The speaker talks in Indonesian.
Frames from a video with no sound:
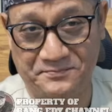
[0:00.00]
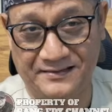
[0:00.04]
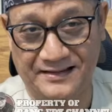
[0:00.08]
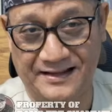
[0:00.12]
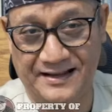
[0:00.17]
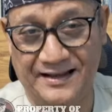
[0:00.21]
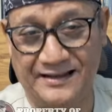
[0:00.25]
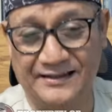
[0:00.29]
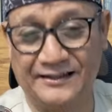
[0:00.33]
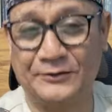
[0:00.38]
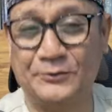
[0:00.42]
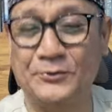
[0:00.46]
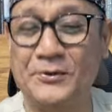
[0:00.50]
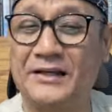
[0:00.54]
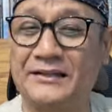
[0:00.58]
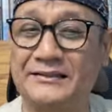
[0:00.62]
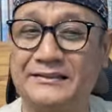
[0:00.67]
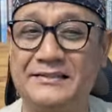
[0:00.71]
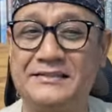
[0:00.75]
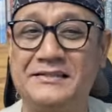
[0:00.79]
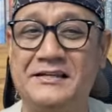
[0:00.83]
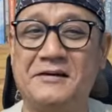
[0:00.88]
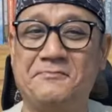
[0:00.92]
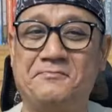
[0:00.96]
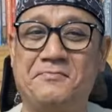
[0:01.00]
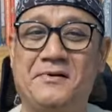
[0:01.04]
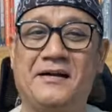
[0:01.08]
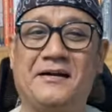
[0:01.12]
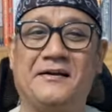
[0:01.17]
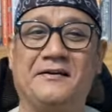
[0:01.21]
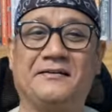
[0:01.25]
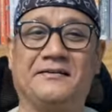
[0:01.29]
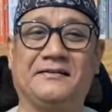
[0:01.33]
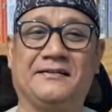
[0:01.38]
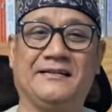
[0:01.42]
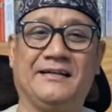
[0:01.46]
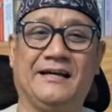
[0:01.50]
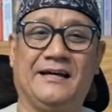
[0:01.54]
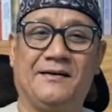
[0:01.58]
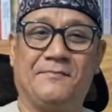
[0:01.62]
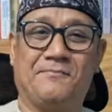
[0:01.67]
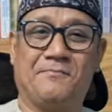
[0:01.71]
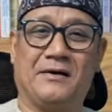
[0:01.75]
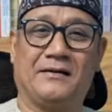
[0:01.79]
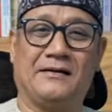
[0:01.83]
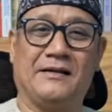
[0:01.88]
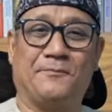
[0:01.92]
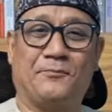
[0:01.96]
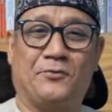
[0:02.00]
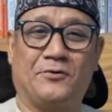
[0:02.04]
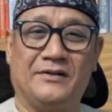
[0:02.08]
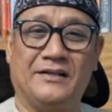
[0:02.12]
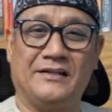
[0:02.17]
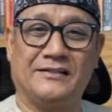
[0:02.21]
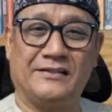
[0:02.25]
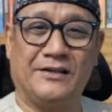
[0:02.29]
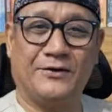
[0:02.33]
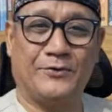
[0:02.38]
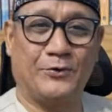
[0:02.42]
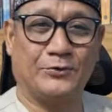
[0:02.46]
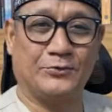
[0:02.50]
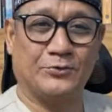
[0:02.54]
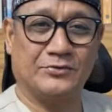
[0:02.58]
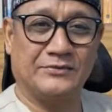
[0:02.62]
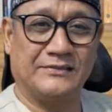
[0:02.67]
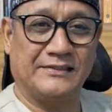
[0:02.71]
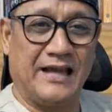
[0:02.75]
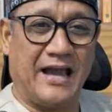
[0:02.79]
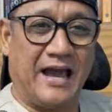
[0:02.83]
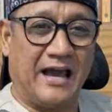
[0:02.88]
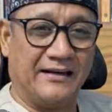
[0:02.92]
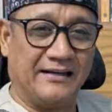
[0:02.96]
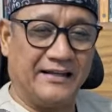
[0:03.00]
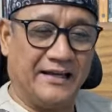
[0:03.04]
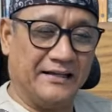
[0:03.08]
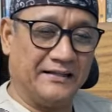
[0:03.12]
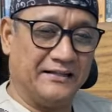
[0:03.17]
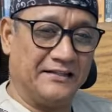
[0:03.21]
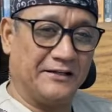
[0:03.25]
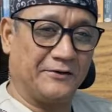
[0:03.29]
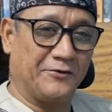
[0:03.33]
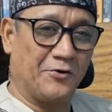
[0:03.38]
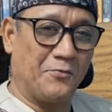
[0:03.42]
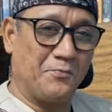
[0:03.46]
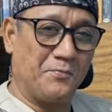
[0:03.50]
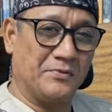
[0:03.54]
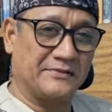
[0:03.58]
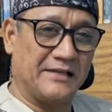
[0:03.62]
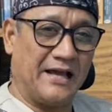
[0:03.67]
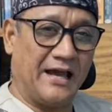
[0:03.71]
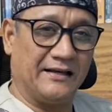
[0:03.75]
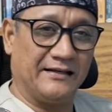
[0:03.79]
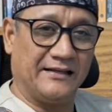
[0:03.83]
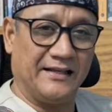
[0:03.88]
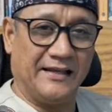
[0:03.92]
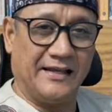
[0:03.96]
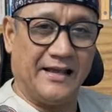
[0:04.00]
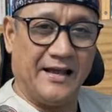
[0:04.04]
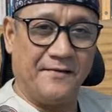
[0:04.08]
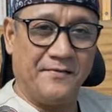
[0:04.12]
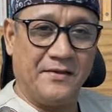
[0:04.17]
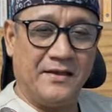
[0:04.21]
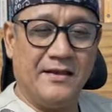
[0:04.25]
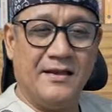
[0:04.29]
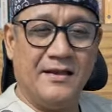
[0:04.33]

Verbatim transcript: Nah, itu artinya apa? Ya, pada polisi khususnya Ade nih, Kombes Ade ya.